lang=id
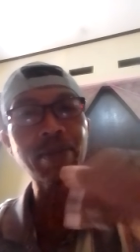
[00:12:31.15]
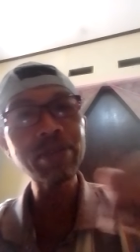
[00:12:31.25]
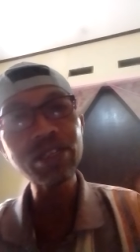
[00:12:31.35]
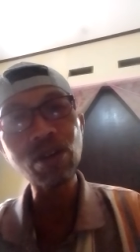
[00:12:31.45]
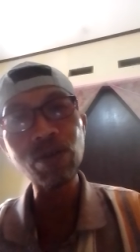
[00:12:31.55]

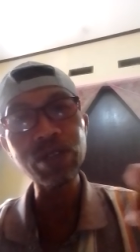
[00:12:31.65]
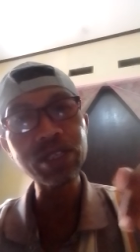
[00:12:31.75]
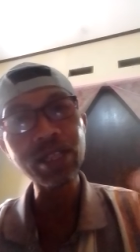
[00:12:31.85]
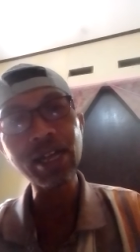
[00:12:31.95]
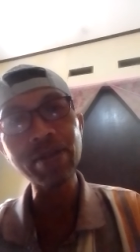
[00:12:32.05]
kami di
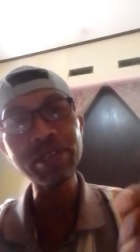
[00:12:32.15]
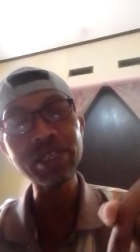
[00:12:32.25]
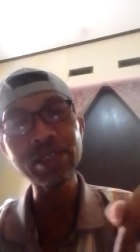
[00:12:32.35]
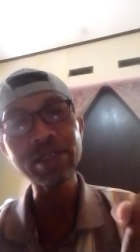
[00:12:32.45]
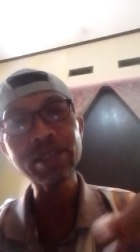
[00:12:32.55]
official kami
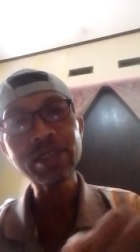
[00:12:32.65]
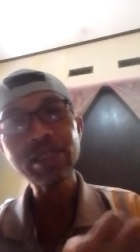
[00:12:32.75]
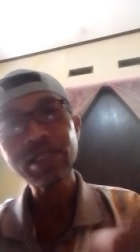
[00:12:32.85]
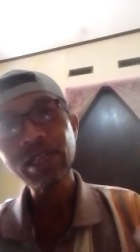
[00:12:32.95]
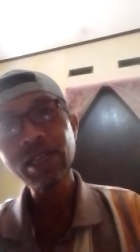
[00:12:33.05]

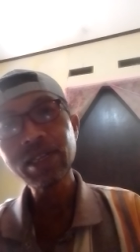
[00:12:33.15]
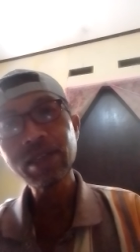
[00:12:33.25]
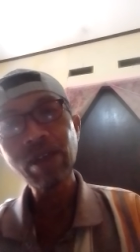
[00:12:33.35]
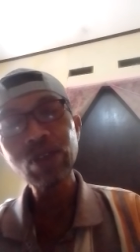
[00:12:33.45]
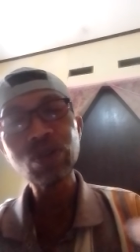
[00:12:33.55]

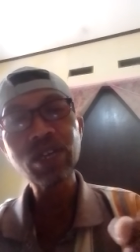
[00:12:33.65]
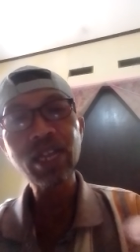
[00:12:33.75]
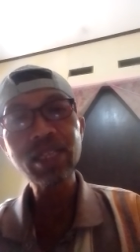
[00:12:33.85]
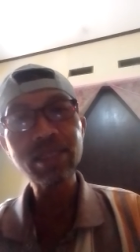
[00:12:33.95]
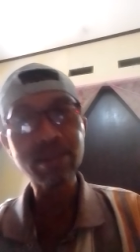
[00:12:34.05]
dan waktu
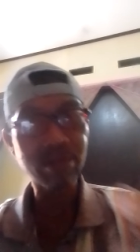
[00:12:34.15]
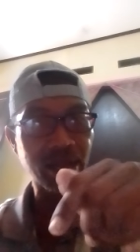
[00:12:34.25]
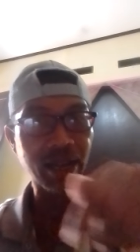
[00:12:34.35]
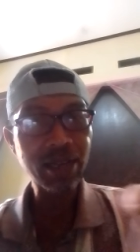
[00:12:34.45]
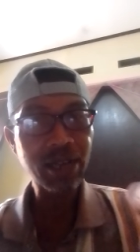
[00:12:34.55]
dekat
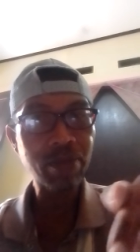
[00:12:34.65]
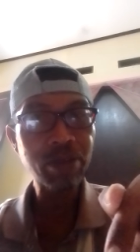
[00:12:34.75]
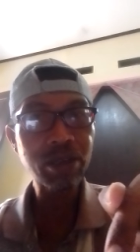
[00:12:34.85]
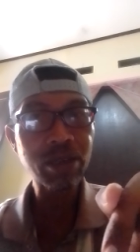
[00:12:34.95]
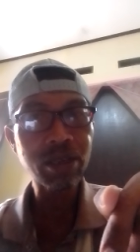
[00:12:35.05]
akan
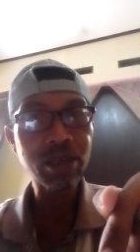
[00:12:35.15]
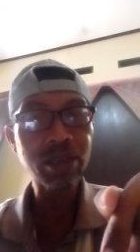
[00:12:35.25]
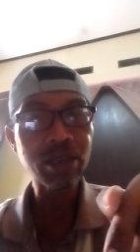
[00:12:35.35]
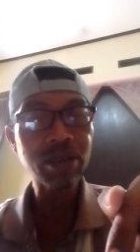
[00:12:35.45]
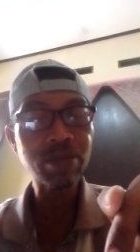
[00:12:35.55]
kami
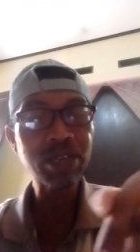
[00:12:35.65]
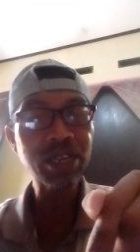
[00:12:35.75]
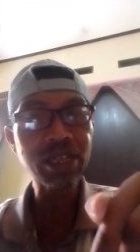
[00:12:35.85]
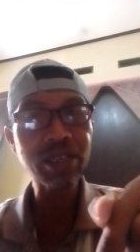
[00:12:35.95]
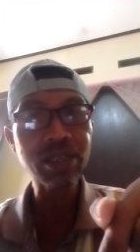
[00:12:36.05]

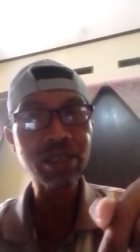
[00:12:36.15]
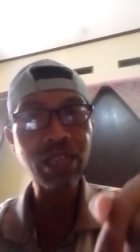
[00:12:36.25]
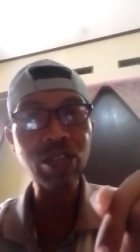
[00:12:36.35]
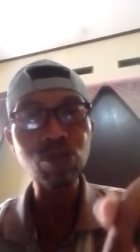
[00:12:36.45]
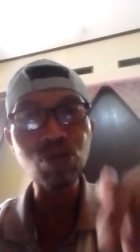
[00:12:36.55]
bikin
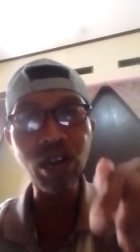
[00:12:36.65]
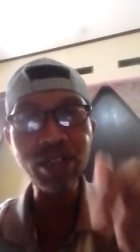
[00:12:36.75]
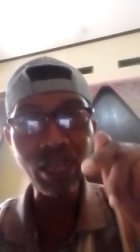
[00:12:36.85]
satu bulan